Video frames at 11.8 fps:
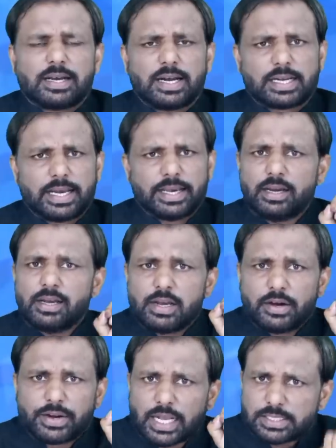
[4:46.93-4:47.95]
संकट आया
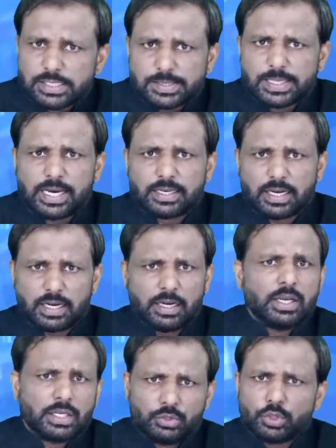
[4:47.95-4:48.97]
राजस्थान का
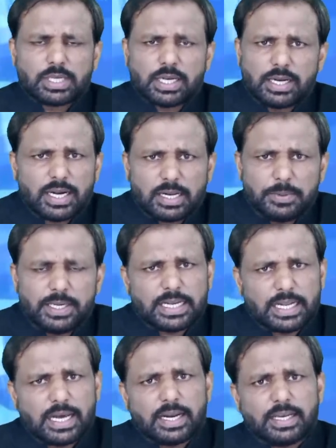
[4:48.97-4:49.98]
जो संकट अभी
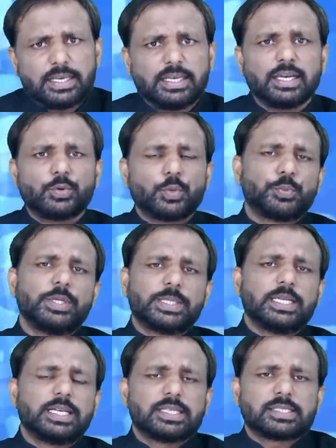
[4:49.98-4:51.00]
टला नहीं है वो पूरी
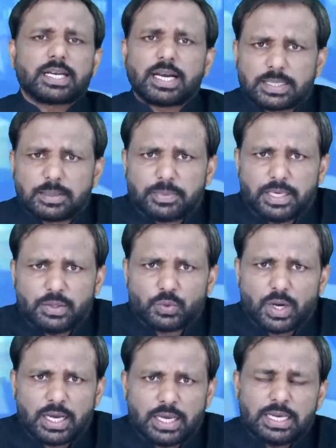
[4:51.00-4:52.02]
तरीके से खत्म नहीं
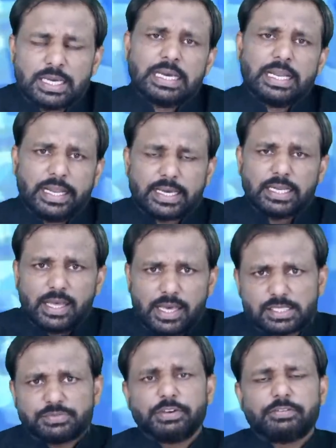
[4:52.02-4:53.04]
हुआ है लेकिन
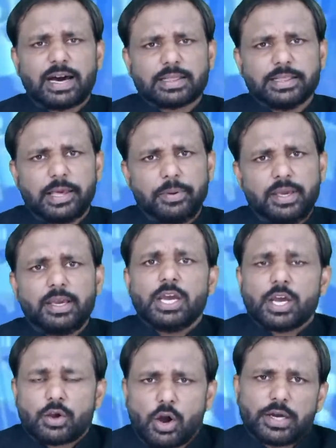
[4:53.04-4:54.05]
इस विवाद में भी
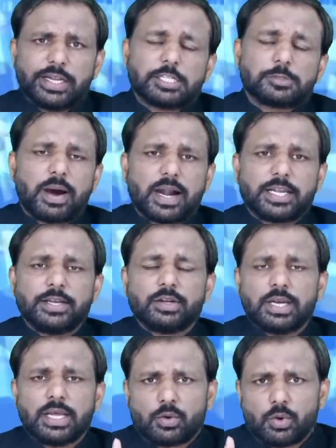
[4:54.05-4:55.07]
कांग्रेस पार्टी
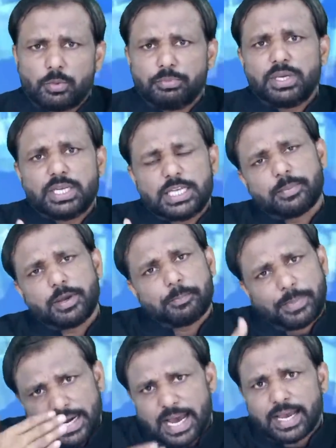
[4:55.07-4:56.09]
ने को मीडिया
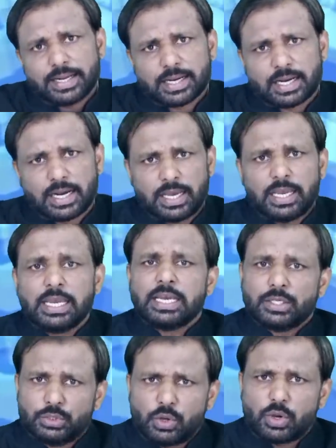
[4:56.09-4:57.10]
में बनाए रखा है
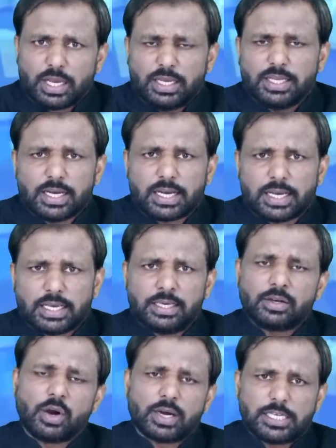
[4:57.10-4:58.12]
जो कहीं ना
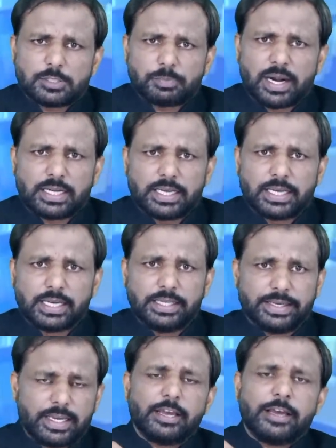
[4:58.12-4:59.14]
कहीं कांग्रेस पार्टी के
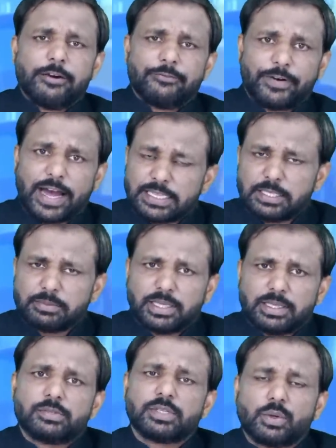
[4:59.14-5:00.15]
लिए
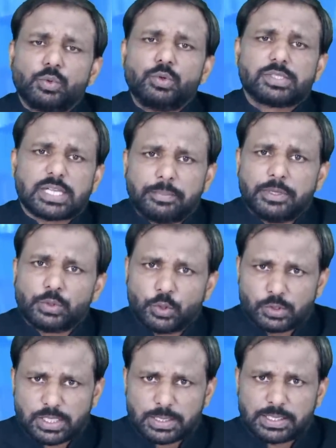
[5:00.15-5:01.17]
फायदेमंद ज़रूर साबित
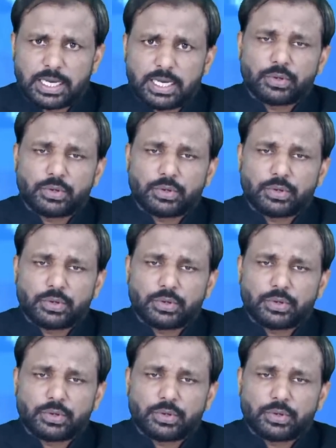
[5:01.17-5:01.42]
हो सकता